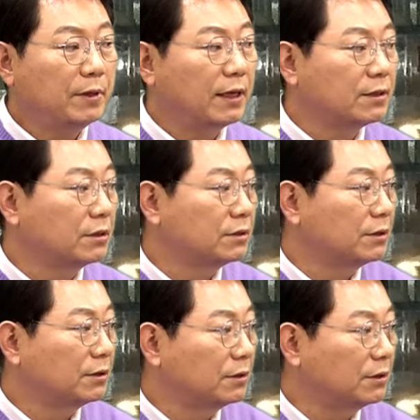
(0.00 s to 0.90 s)
헬멧 안
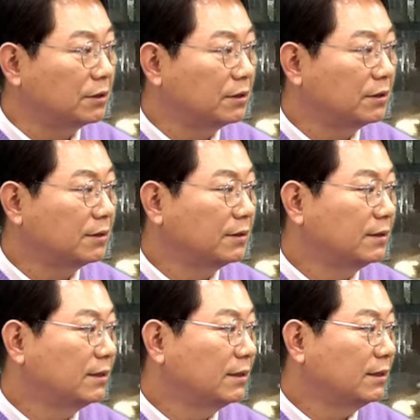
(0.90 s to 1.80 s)
썼어요.
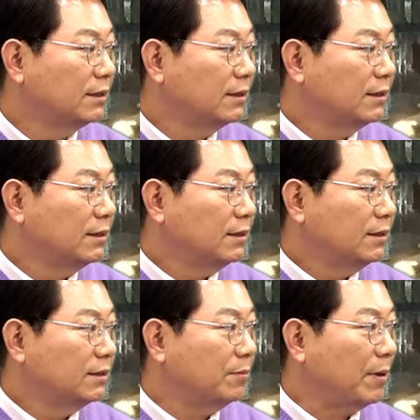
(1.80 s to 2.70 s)

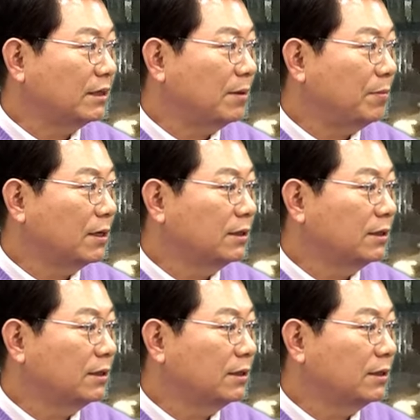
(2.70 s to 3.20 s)
자, 백대